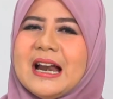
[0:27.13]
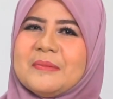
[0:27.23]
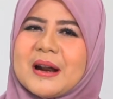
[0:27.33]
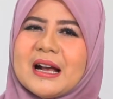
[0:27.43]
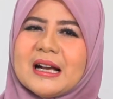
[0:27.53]

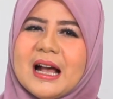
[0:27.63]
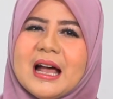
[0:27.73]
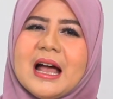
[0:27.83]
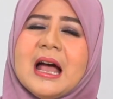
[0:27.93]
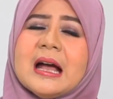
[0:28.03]
dalam
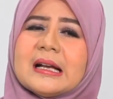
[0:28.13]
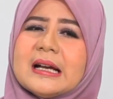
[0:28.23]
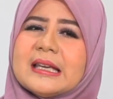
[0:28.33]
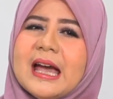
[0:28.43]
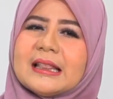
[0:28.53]
rangka
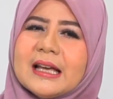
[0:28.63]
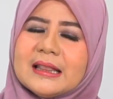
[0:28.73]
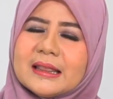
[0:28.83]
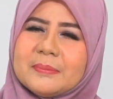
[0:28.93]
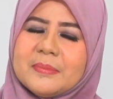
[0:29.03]

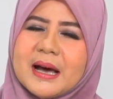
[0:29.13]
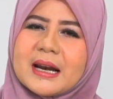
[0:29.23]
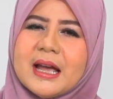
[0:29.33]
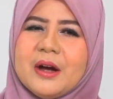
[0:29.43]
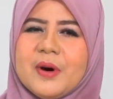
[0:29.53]
kegiatan
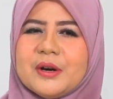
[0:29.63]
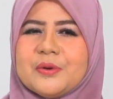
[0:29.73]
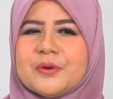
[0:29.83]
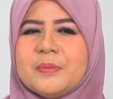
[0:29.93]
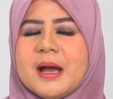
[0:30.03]
tebar
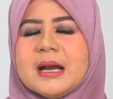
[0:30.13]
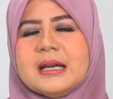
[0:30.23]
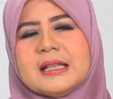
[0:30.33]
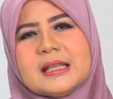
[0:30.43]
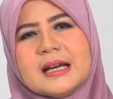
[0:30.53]
hewan
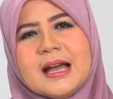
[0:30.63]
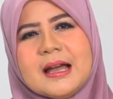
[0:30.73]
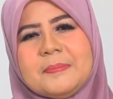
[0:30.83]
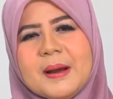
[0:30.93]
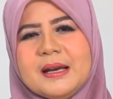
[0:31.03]
kurban di
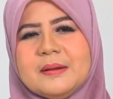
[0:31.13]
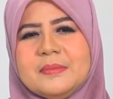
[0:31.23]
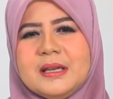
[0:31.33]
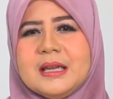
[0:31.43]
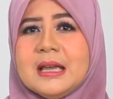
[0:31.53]
tengah
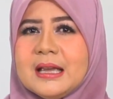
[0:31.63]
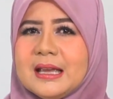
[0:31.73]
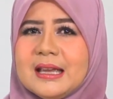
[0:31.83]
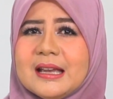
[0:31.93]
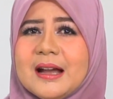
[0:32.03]
pandemi
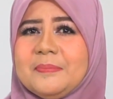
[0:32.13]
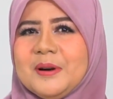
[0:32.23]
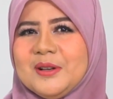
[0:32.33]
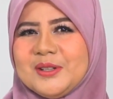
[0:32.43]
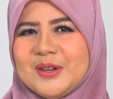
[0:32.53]
hingga
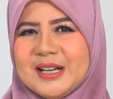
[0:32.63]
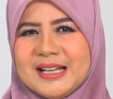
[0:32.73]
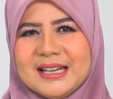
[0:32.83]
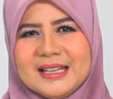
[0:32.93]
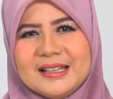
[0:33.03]
pelosok
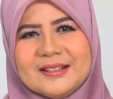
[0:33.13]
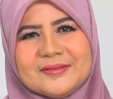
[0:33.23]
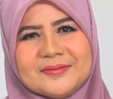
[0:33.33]
negeri.